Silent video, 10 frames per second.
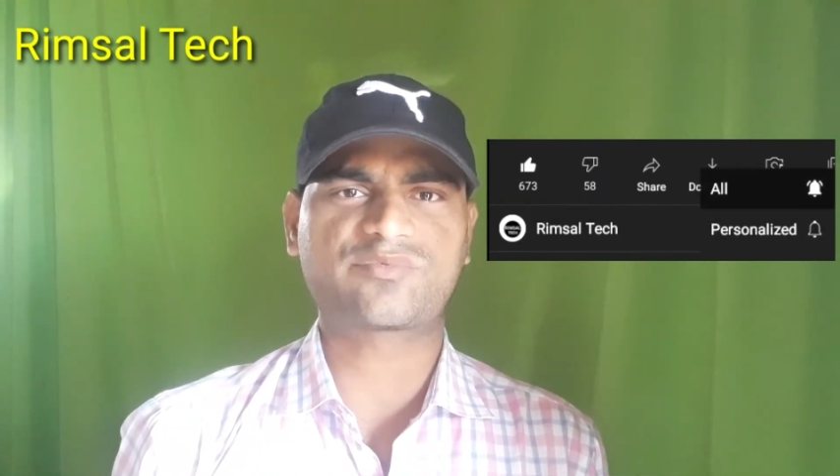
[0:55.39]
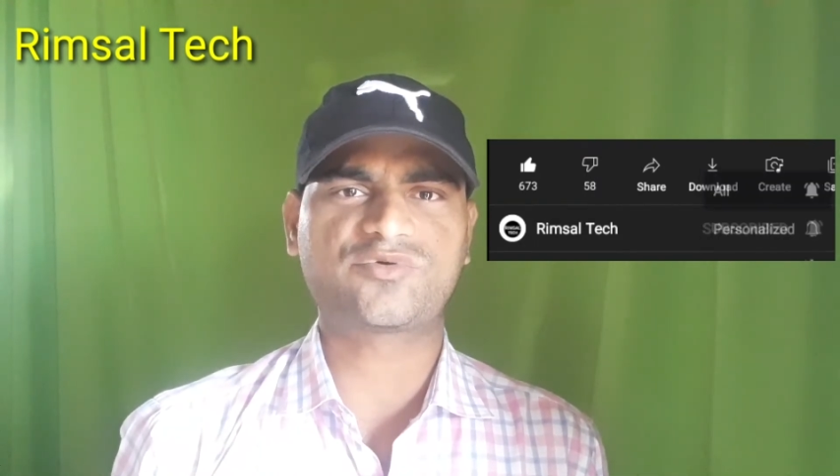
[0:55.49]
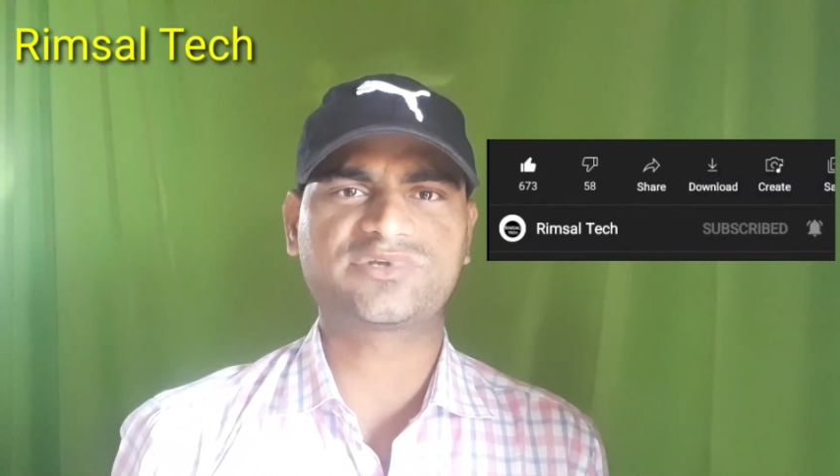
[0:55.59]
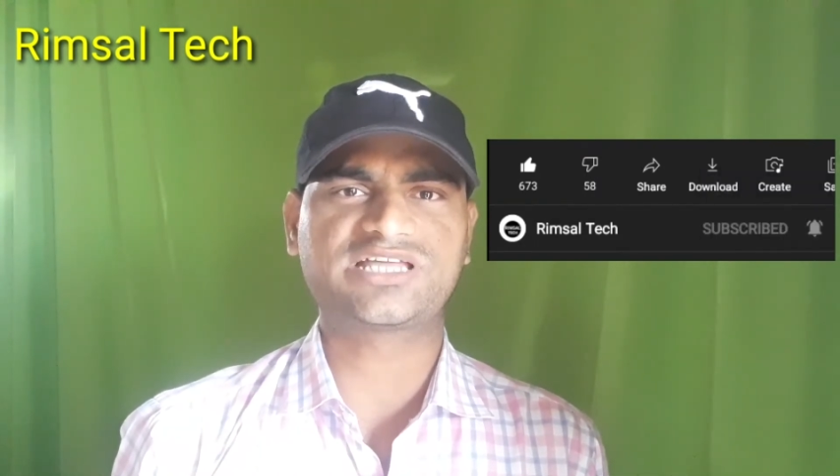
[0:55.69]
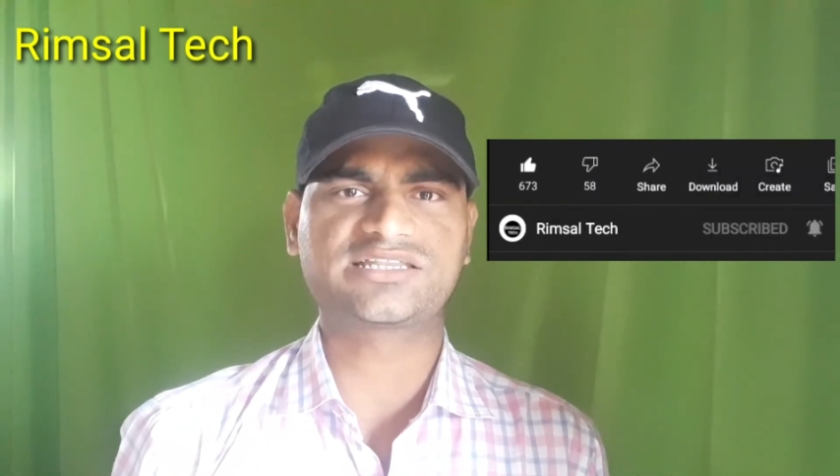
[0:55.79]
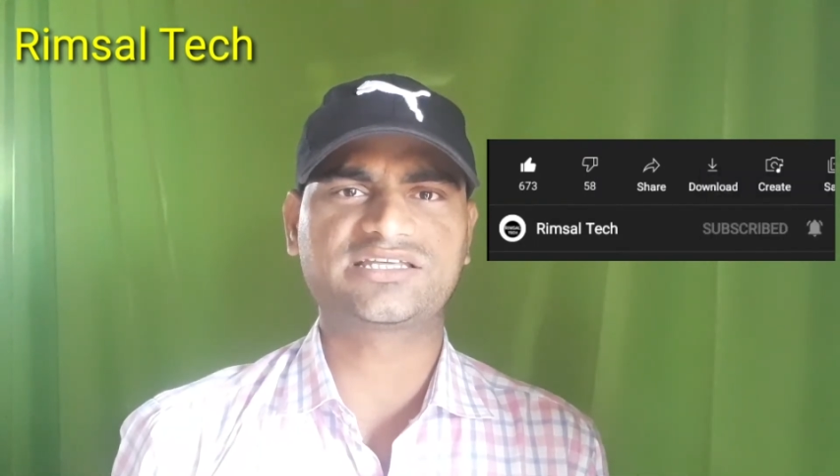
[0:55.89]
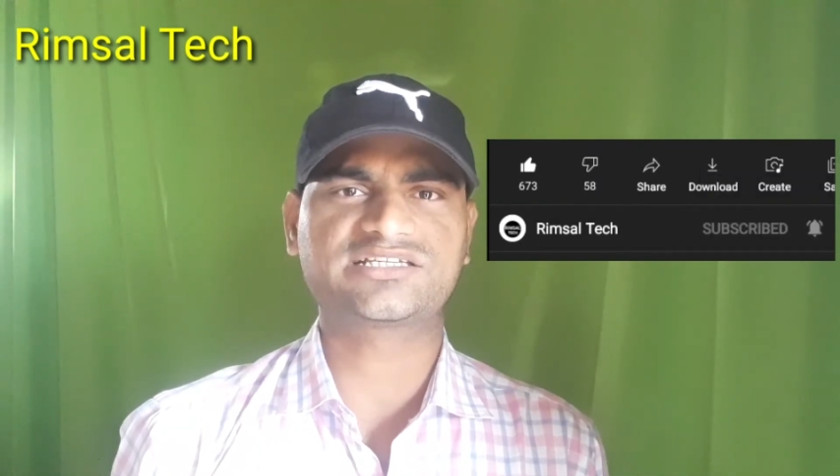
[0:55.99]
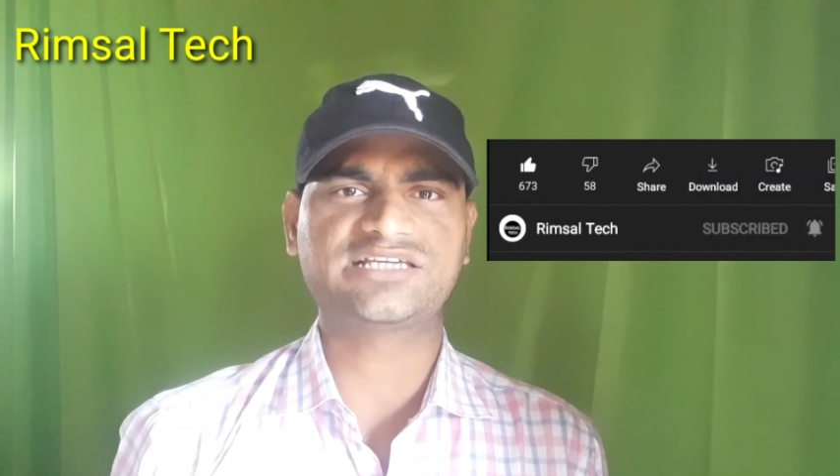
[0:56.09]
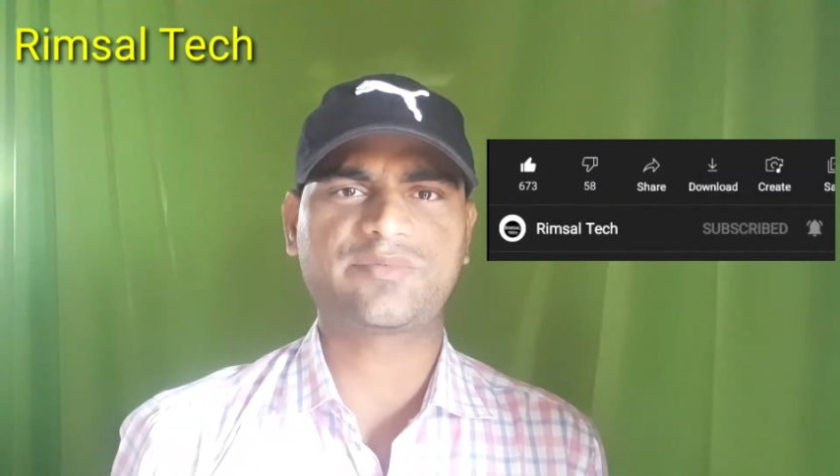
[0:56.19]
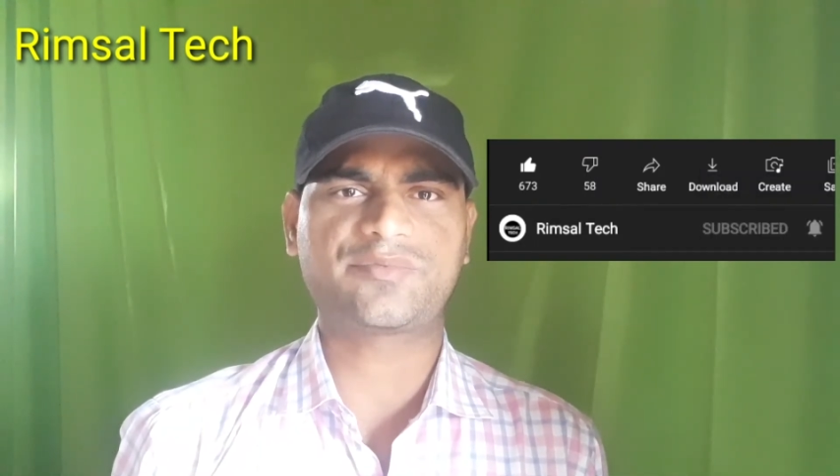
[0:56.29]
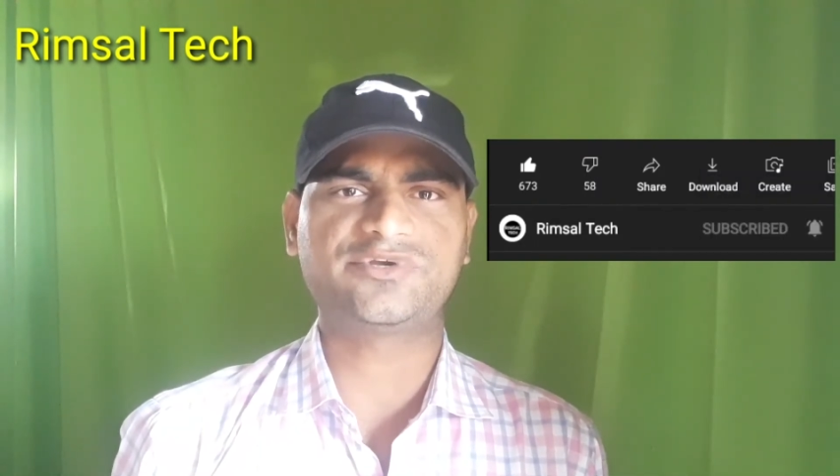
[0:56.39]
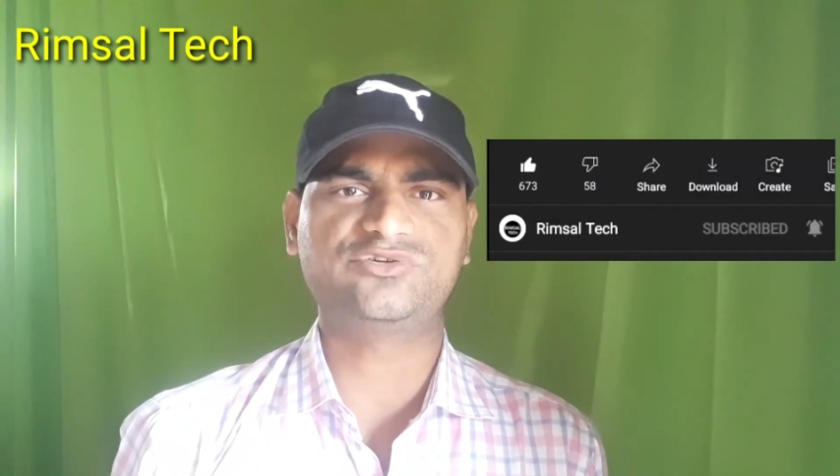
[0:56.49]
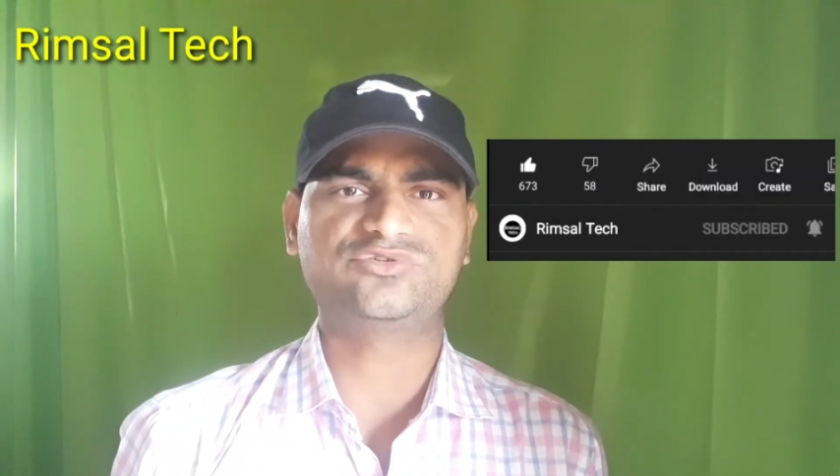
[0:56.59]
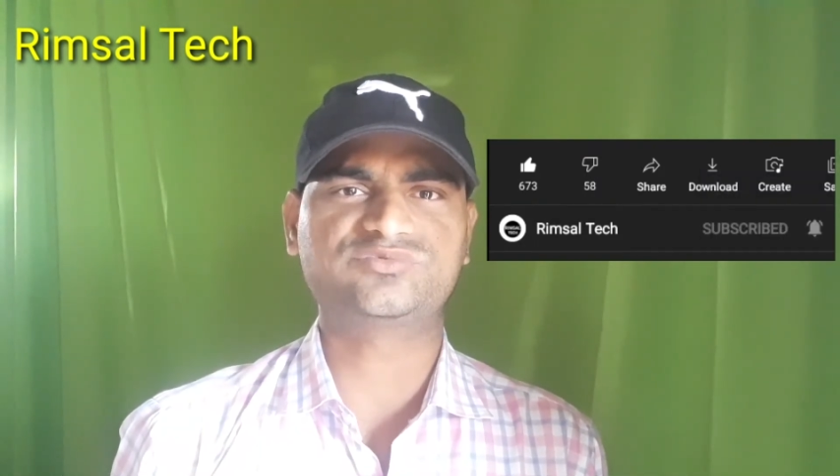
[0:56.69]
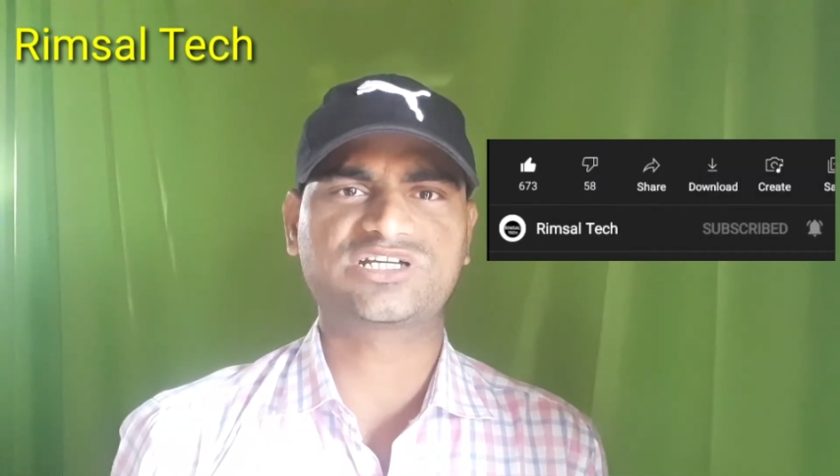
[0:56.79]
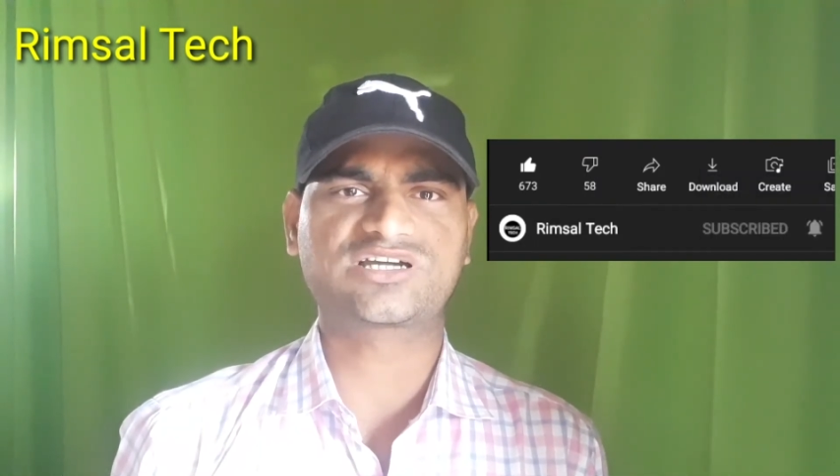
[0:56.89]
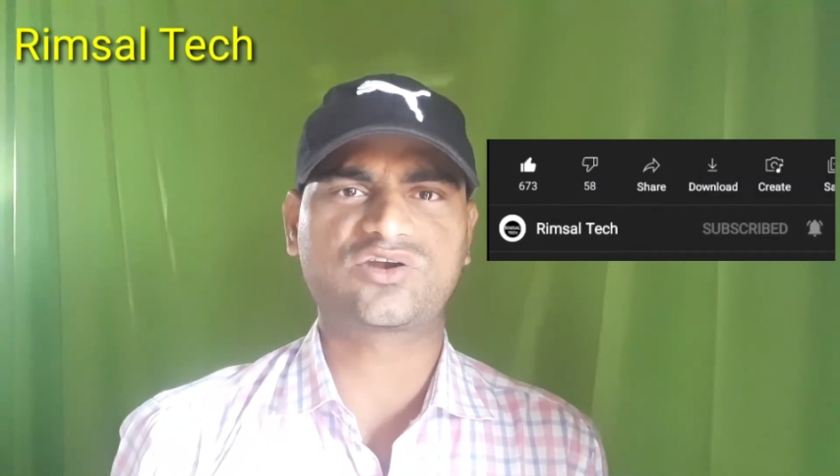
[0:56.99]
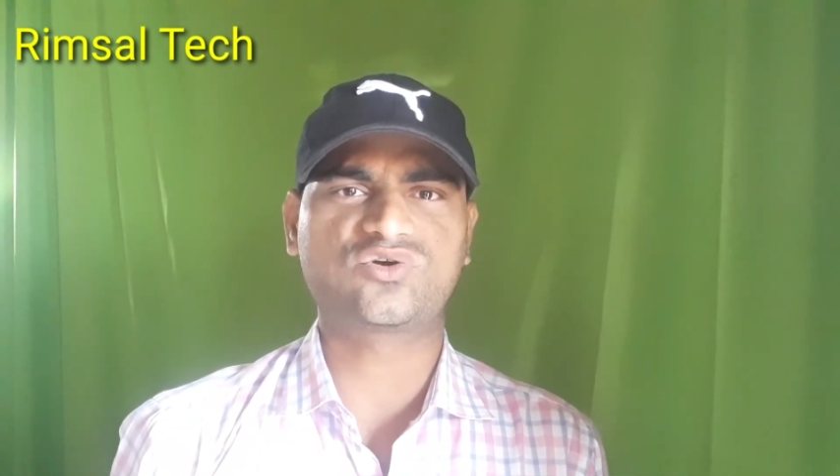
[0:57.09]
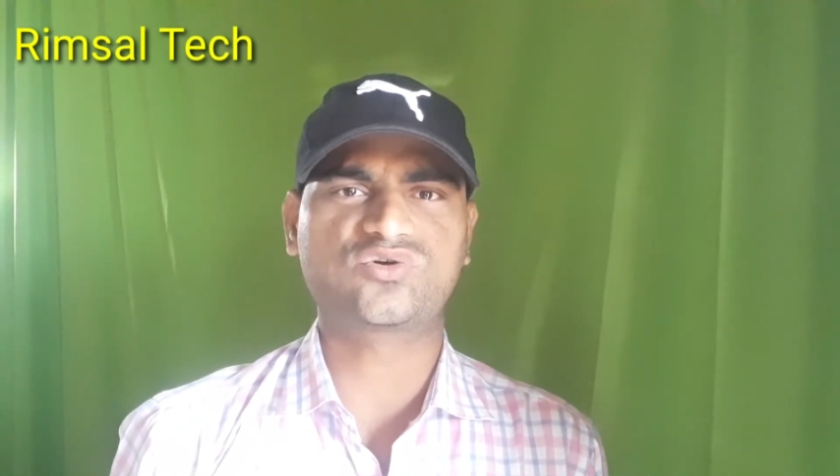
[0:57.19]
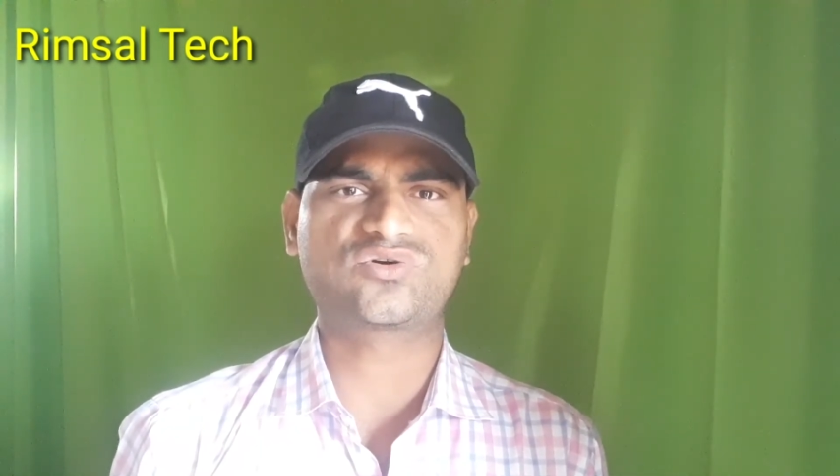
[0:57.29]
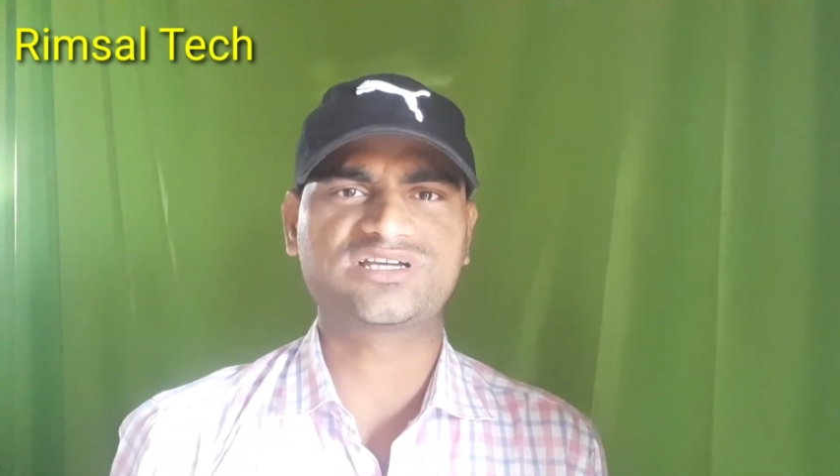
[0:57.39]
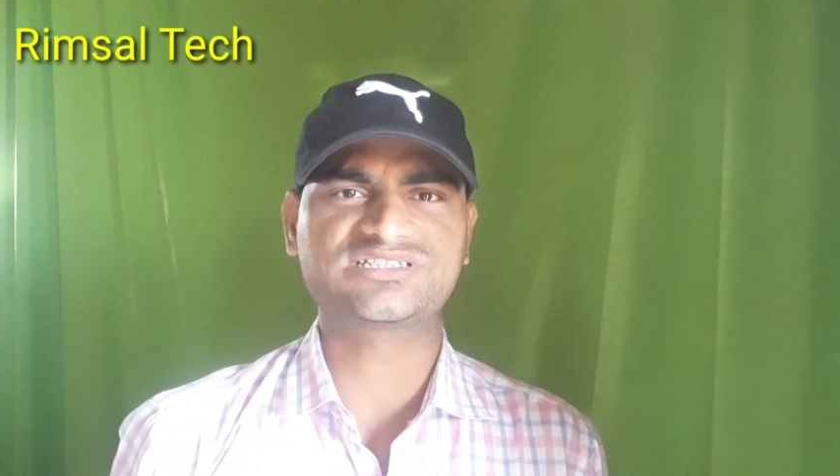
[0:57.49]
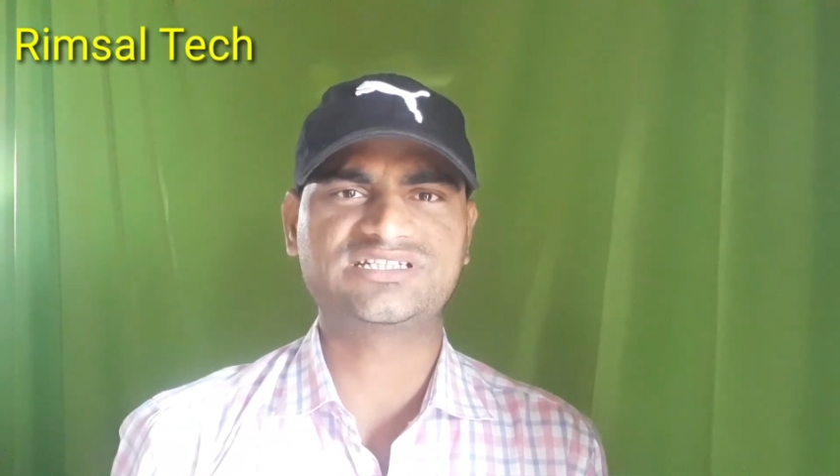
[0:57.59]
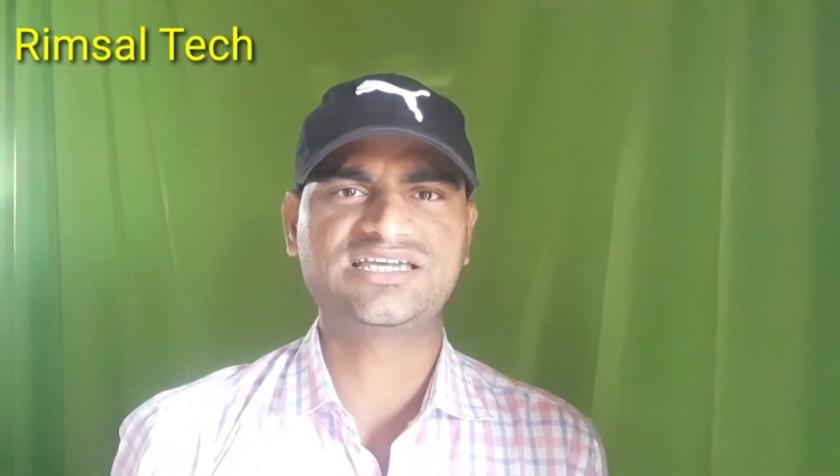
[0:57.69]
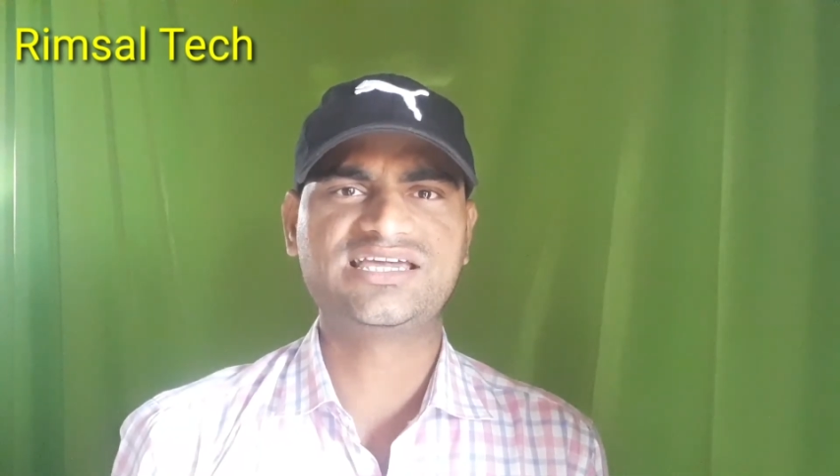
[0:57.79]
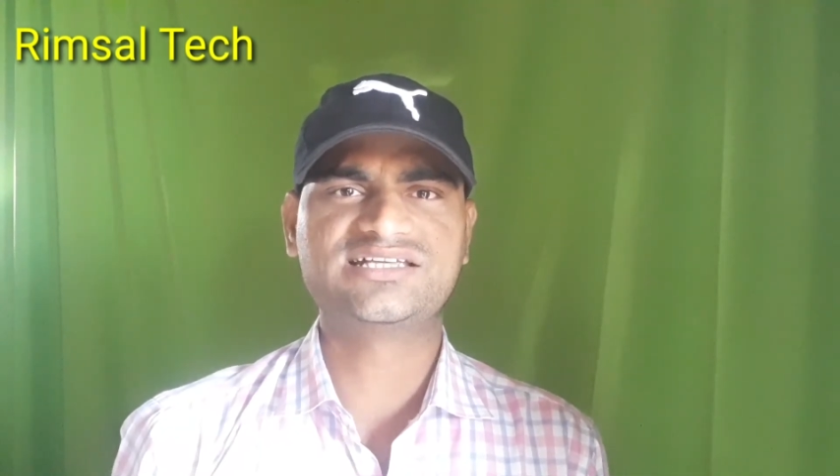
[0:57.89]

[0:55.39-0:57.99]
आपको बताते हैं कि आप अपने यूट्यूब चैनल का लोगो कैसे